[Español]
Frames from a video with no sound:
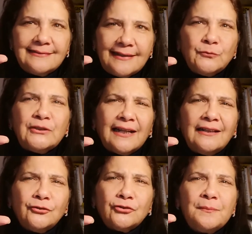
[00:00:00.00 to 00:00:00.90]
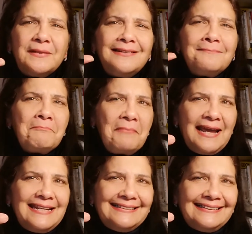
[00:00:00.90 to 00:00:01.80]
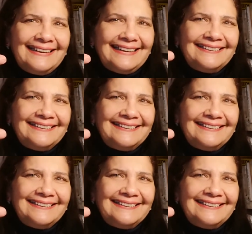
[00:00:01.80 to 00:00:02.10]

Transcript: Estamos en el 2020.